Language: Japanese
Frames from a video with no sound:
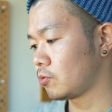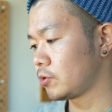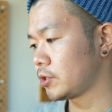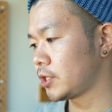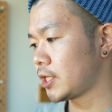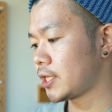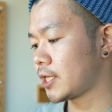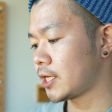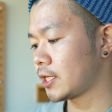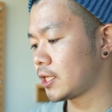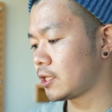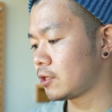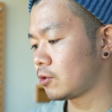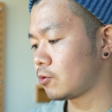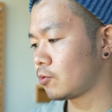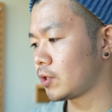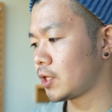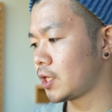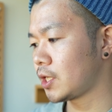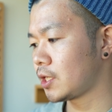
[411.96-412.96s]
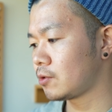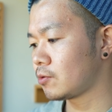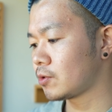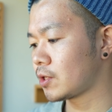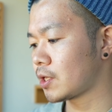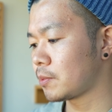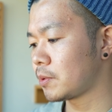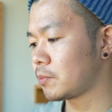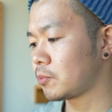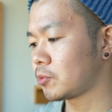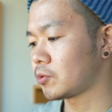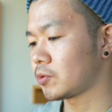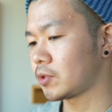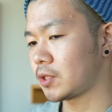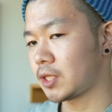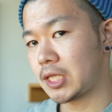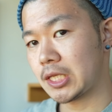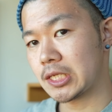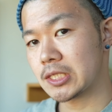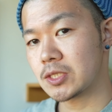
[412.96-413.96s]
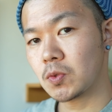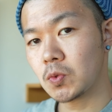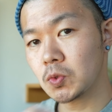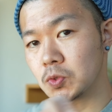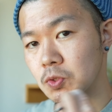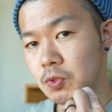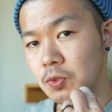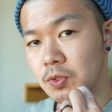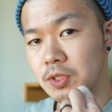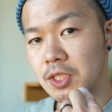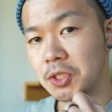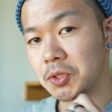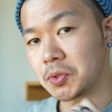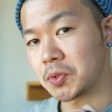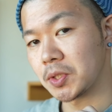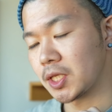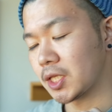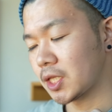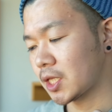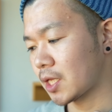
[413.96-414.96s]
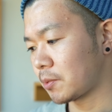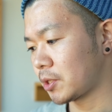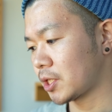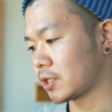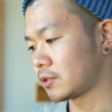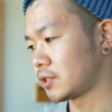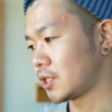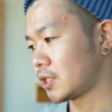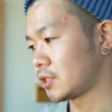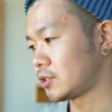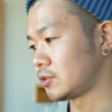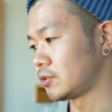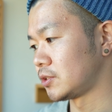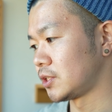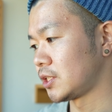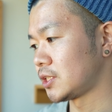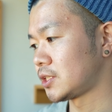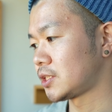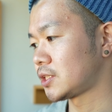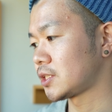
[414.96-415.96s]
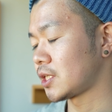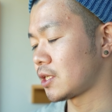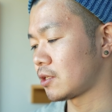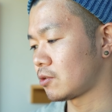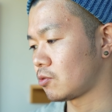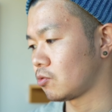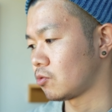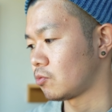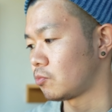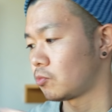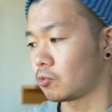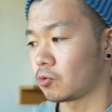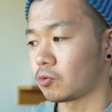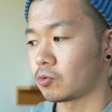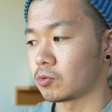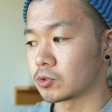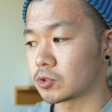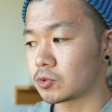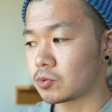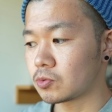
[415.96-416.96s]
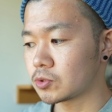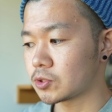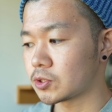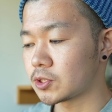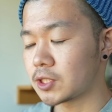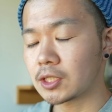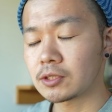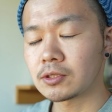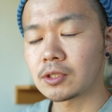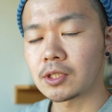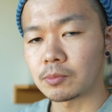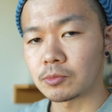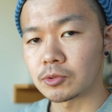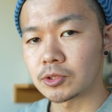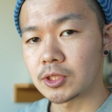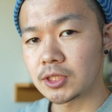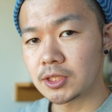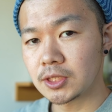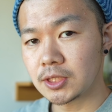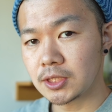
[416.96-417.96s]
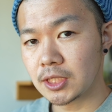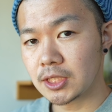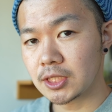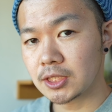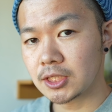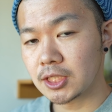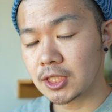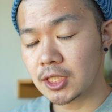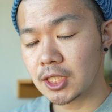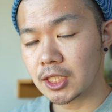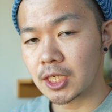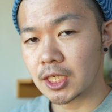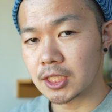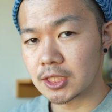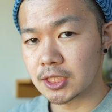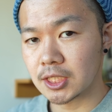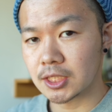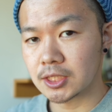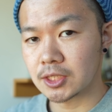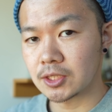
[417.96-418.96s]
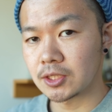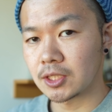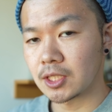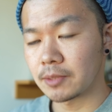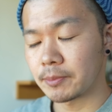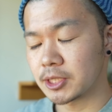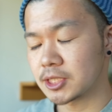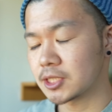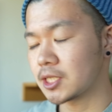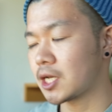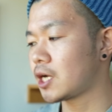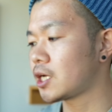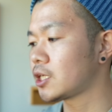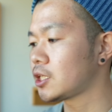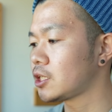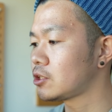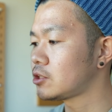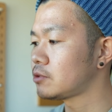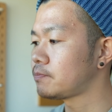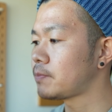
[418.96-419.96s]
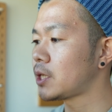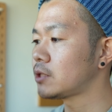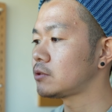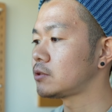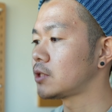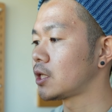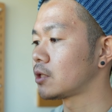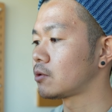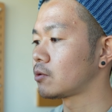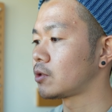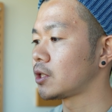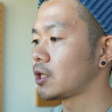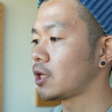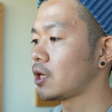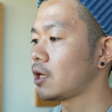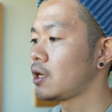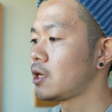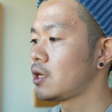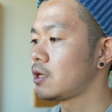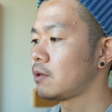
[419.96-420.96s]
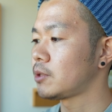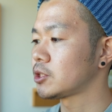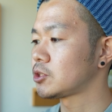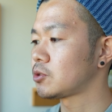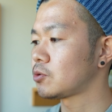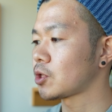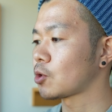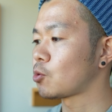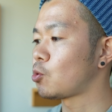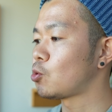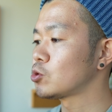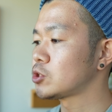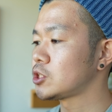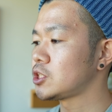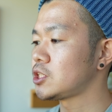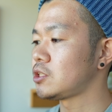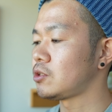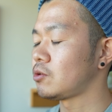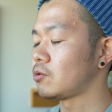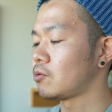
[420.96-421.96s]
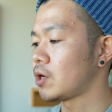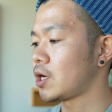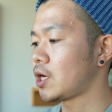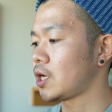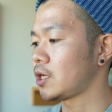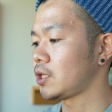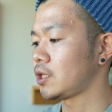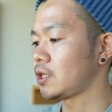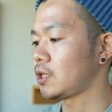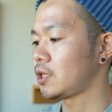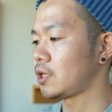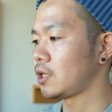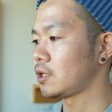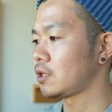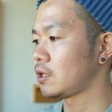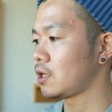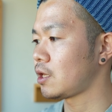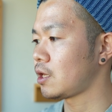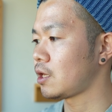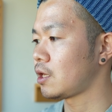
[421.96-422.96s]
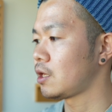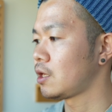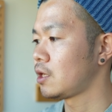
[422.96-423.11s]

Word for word: こういったナゲット系の食べ物ってソースとセットで食べたくなるんですけど、ソースなくても全然しっかり味がついてます。ガーリックパウダーとかね、まあ、その他香辛料が入ってて、